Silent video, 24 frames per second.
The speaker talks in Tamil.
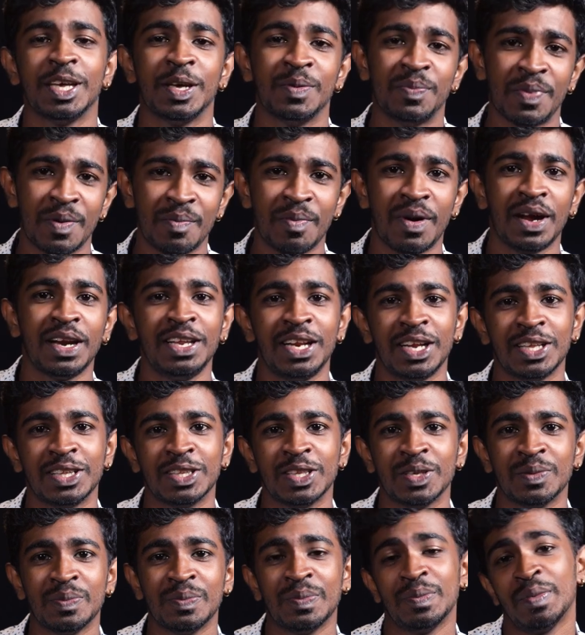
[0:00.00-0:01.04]
இப்போ
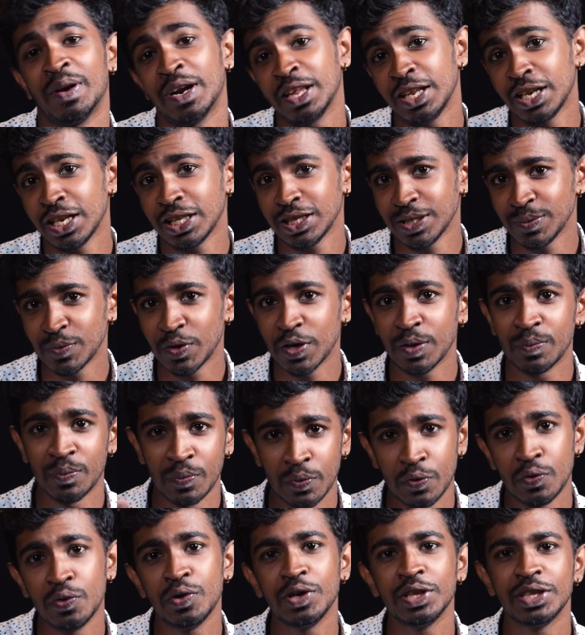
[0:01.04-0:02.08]
மணிரத்னம் மணிரத்னம் கூட
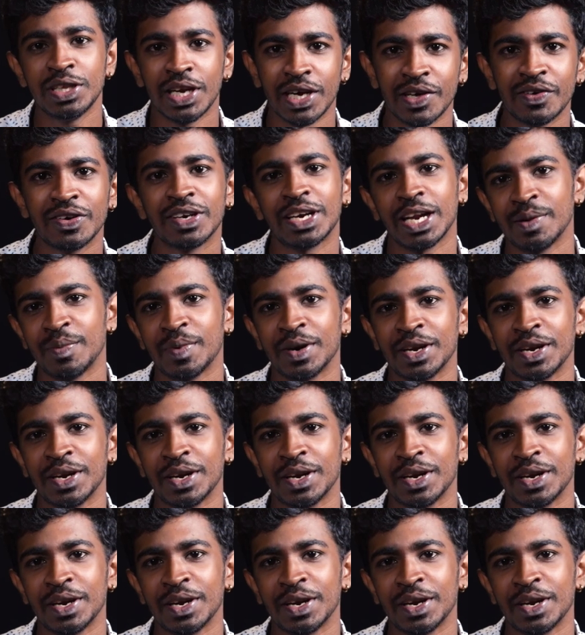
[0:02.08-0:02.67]
மூணு தடவை ட்ரை